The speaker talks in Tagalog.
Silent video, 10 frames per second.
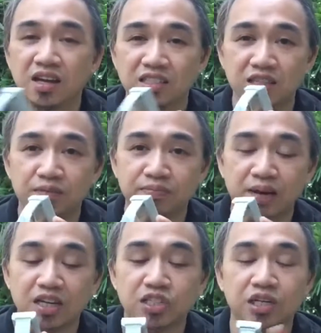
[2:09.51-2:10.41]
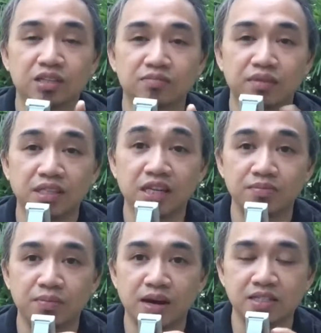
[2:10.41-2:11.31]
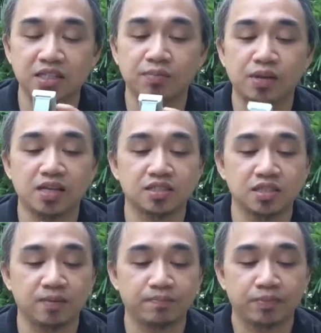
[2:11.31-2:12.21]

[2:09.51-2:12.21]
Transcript: kasi para siyang madaling mabasag na plastic